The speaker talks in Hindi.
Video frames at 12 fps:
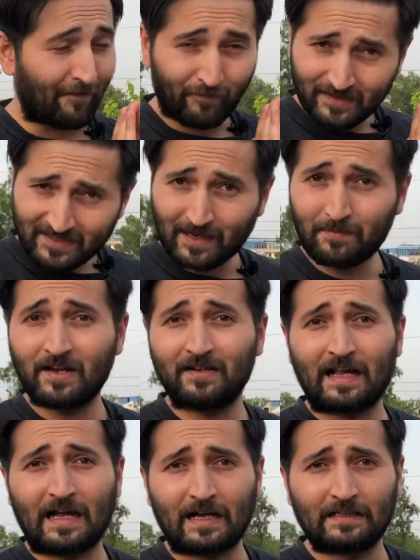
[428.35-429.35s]
एफिड्स का भी
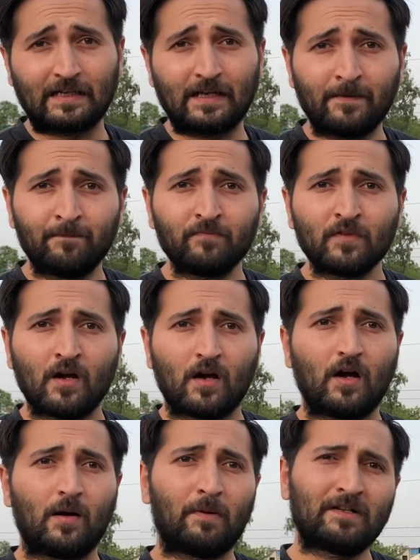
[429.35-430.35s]
अटैक आता है
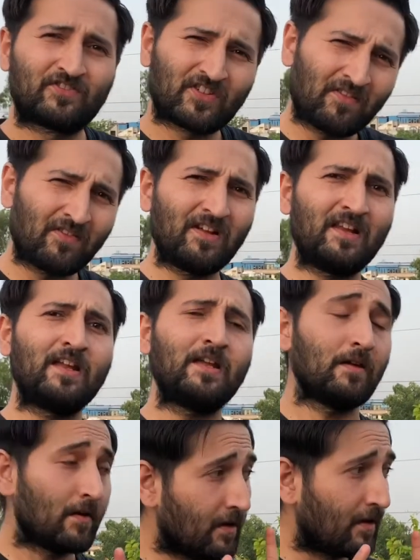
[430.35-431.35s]
बट uh, but generally,